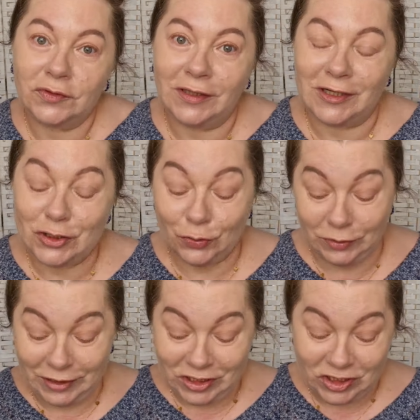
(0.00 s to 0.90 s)
de la
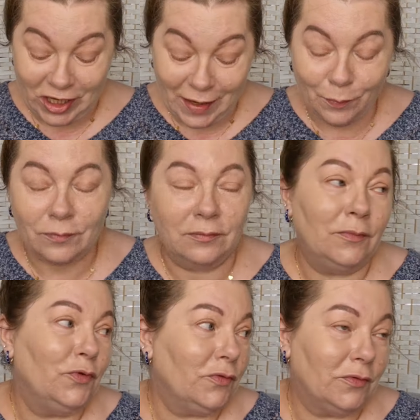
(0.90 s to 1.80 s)
journée. J'aime
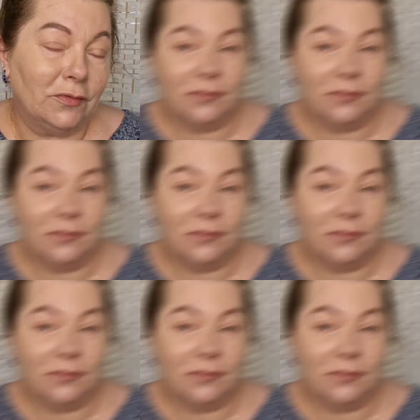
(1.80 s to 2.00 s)
beaucoup.